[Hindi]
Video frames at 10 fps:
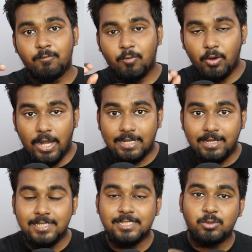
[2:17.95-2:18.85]
वो
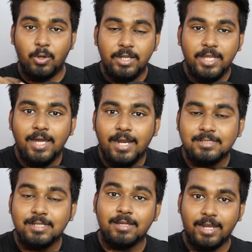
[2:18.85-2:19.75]
एटलीस्ट ट्वेंटी
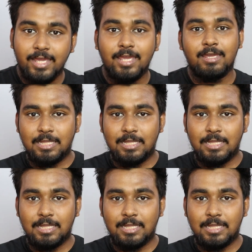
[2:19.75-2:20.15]
आवर्स तक रहे